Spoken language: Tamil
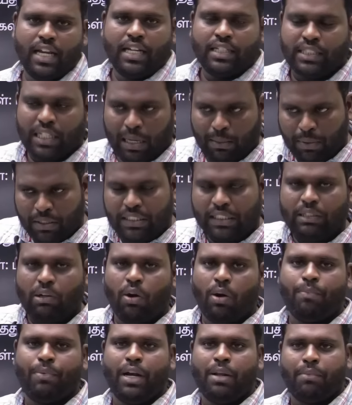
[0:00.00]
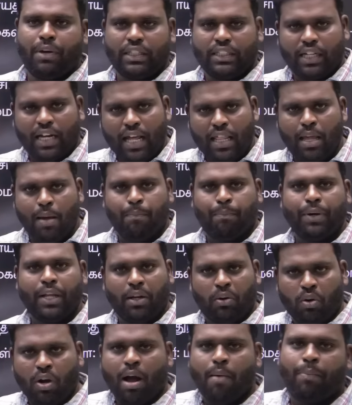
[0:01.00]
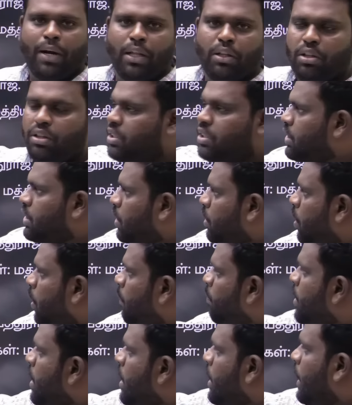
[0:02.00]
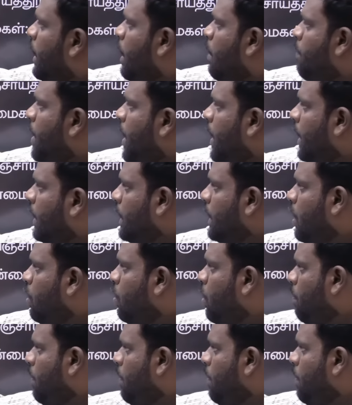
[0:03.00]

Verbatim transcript: சிலபஸ் டவுன்லோட் பண்ணி பார்த்தீங்கன்னா அது எப்படி இருக்கோ அப்படியே தூக்கி வச்சிருக்கோம் இங்க பாருங்க தேர்ட் ரோம